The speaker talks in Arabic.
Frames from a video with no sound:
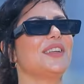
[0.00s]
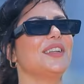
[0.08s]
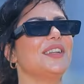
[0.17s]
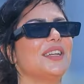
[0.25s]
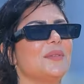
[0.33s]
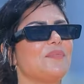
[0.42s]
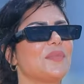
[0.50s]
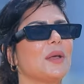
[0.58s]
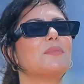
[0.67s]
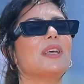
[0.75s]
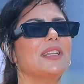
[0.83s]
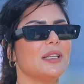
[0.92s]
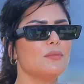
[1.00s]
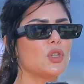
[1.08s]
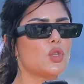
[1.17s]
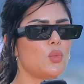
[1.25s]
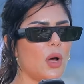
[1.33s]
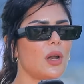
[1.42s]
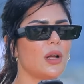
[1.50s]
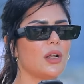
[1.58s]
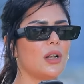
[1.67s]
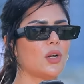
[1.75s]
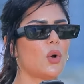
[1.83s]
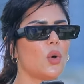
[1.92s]
ان انت ابتديت مشوارك
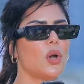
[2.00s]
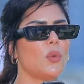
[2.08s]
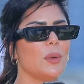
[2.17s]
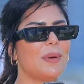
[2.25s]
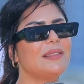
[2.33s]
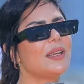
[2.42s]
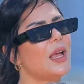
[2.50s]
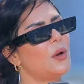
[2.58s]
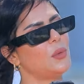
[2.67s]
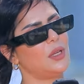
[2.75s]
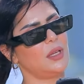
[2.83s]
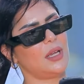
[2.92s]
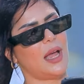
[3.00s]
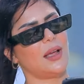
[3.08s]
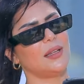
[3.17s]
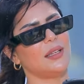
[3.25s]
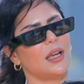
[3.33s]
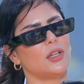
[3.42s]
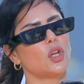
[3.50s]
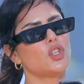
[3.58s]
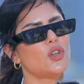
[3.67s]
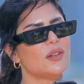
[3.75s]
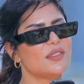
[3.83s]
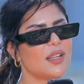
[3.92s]
الكروي بدري قوي يعني
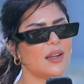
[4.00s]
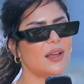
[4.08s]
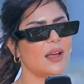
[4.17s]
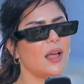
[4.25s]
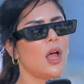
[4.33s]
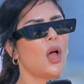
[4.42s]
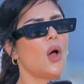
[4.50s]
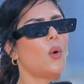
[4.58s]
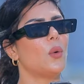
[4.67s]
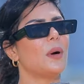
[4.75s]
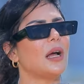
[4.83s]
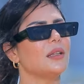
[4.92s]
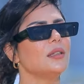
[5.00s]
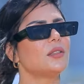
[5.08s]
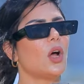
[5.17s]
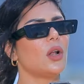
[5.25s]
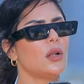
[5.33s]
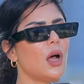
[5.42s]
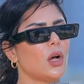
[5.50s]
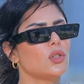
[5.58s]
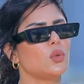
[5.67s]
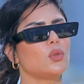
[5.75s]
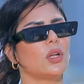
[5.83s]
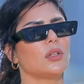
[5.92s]
11 سنه وبعدين تالقت
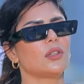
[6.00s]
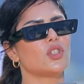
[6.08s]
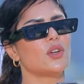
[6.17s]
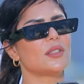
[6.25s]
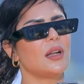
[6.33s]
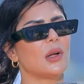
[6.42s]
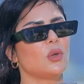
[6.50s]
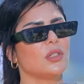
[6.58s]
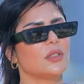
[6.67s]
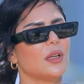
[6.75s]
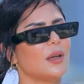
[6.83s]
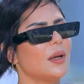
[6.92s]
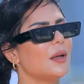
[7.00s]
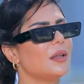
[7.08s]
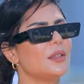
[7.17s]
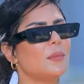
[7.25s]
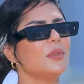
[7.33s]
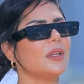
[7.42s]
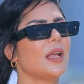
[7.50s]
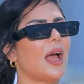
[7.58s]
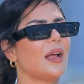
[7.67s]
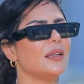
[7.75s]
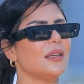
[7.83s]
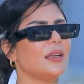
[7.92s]
و13 سنه كنت ضمن
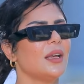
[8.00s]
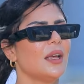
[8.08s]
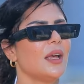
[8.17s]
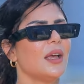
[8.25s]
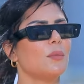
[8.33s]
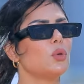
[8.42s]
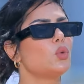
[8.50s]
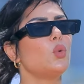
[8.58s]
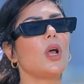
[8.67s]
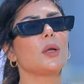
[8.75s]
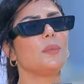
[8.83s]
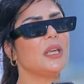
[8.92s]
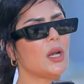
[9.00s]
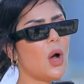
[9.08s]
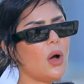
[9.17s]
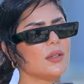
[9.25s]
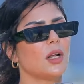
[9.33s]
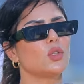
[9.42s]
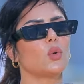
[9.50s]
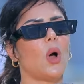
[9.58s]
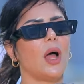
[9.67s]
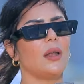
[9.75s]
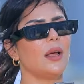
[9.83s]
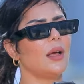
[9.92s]
يعني بطوله كبيره حصلتوا
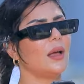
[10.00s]
على